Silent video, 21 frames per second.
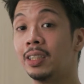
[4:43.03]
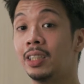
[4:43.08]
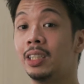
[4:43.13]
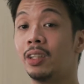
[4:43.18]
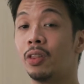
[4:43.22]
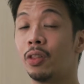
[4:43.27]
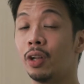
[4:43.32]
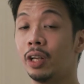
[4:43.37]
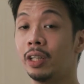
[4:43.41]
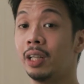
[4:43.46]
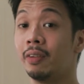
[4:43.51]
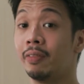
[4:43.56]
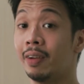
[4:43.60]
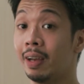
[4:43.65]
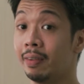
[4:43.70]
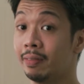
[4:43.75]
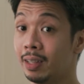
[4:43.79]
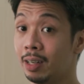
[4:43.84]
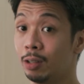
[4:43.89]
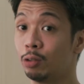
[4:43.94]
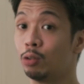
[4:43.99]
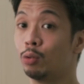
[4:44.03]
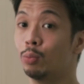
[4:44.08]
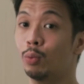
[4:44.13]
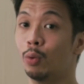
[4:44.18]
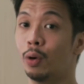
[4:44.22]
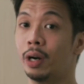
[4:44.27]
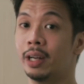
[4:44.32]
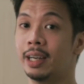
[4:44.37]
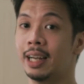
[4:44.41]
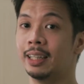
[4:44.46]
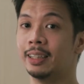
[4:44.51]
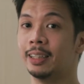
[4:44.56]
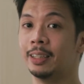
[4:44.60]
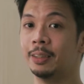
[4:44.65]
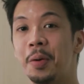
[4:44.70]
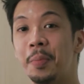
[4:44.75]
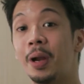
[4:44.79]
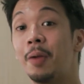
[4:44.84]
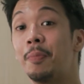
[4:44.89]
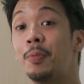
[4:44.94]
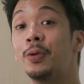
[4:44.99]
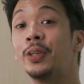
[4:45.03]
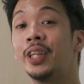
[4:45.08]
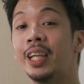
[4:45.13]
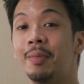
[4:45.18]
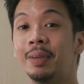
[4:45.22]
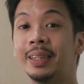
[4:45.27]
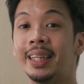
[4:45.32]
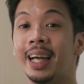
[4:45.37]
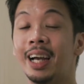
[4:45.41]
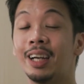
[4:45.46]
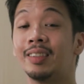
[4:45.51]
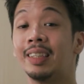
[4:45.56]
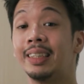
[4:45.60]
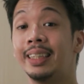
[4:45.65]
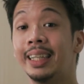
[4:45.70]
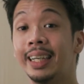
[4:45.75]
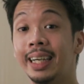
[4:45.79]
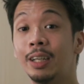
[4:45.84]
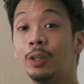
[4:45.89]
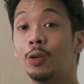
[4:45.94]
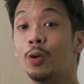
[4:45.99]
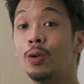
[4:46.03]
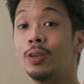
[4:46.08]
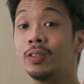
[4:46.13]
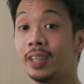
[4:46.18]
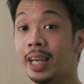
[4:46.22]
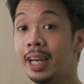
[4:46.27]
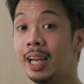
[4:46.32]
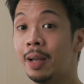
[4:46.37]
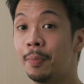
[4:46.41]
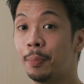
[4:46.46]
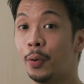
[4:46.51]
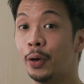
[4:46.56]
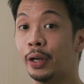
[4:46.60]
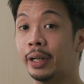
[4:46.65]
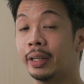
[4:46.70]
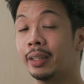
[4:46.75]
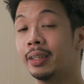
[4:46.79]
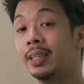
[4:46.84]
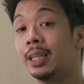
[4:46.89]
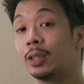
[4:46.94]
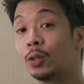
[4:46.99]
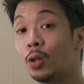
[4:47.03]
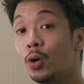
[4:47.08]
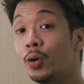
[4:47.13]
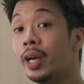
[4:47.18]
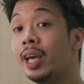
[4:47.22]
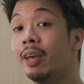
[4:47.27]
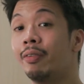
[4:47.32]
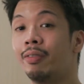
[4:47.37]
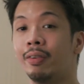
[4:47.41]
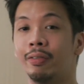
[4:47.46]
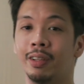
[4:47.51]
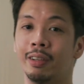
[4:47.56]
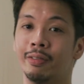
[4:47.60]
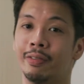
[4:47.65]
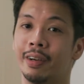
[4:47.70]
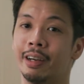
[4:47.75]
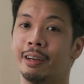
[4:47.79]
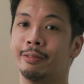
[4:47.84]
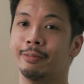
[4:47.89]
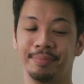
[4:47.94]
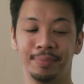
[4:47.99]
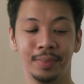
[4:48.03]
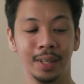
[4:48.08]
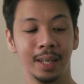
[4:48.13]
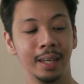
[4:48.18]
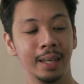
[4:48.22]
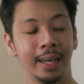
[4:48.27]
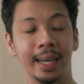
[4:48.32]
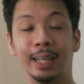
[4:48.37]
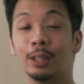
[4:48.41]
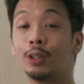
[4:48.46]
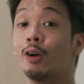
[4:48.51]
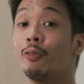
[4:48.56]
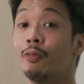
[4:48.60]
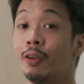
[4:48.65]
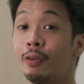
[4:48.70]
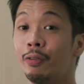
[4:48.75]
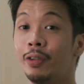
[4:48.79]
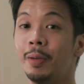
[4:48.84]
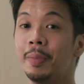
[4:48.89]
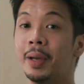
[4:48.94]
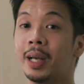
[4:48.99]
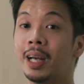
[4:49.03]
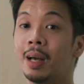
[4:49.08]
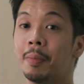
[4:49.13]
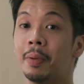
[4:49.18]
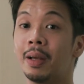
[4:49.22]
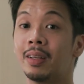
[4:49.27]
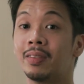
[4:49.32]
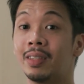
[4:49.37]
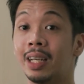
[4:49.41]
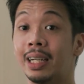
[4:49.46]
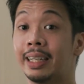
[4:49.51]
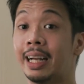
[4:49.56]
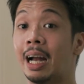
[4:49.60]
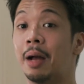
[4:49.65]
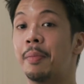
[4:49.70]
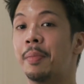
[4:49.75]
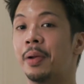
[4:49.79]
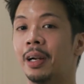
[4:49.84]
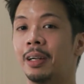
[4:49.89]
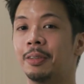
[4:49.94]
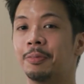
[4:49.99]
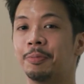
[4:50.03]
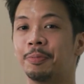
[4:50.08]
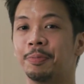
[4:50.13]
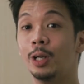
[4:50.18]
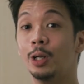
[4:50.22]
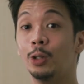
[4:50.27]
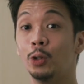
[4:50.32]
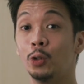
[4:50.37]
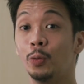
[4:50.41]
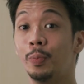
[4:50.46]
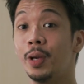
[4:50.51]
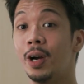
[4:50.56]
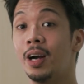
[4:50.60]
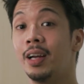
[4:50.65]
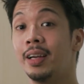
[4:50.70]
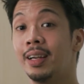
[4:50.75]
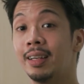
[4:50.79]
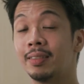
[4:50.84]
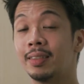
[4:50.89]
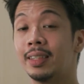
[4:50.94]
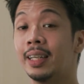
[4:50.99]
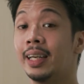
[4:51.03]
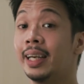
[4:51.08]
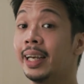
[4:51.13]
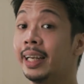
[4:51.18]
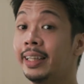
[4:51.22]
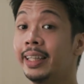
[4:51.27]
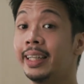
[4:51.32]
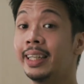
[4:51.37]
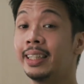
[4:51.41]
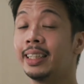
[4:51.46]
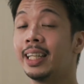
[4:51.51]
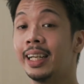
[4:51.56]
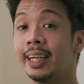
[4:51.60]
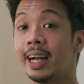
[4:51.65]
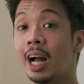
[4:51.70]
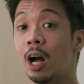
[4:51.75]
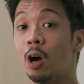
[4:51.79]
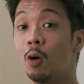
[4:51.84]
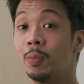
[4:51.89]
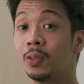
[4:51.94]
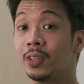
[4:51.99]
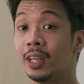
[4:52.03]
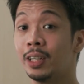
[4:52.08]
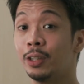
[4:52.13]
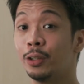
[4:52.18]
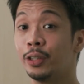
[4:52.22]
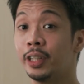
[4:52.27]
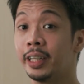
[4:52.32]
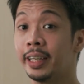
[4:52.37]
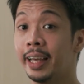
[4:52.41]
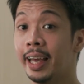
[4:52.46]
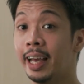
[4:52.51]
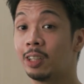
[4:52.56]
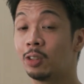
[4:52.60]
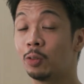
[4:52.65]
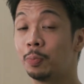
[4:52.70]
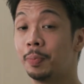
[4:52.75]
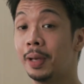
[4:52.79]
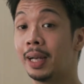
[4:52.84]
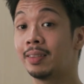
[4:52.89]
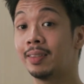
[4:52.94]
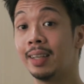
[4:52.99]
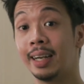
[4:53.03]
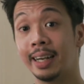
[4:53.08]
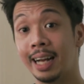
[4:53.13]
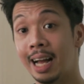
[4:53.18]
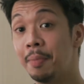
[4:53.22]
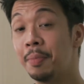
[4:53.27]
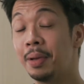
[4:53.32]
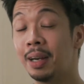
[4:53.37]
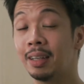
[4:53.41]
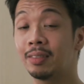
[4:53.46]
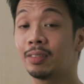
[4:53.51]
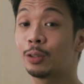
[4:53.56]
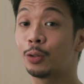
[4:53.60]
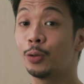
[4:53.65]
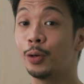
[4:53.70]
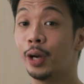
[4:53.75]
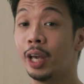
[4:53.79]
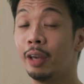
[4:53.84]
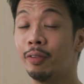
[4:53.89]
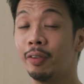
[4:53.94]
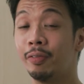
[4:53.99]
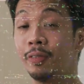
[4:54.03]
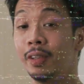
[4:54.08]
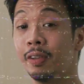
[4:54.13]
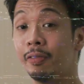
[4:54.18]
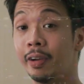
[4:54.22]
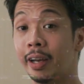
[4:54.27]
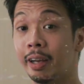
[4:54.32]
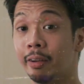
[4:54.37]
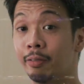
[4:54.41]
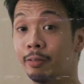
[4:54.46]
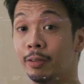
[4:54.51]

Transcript: G35 na nasubukan natin. Pero punta naman tayo sa tingin kong selling point nitong A55. Itong 50 megapixel camera. To be honest, hindi rin talaga ako masyadong nag expect sa cameras nitong A55